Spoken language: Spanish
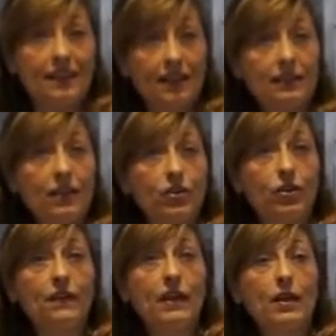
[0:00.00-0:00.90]

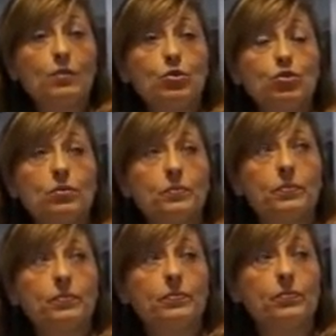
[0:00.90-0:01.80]
hidratación le daríamos
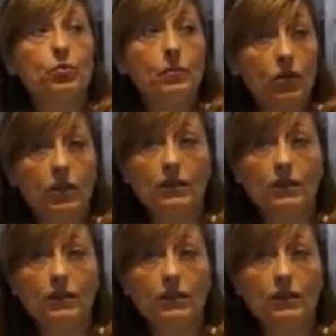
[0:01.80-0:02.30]
un valor